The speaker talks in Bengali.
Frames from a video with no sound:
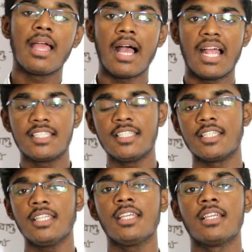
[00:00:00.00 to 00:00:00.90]

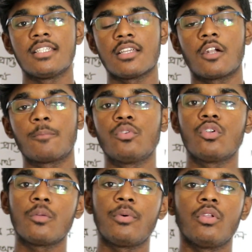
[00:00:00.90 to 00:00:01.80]
আইসিটি যার
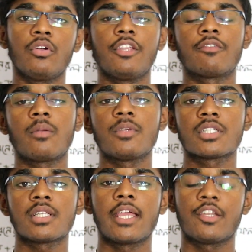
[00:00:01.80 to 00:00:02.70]
পুনরূপ হলো
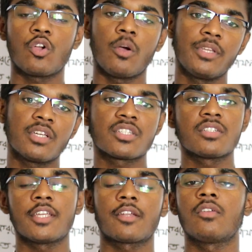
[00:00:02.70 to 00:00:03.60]
ইনফরমেশন অ্যান্ড কমিউনিকেশন
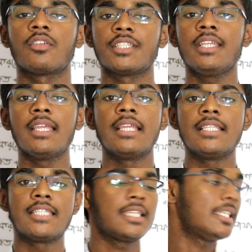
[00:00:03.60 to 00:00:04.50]
টেকনোলজি
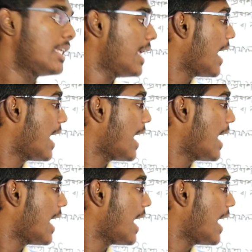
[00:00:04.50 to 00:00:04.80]
যেটি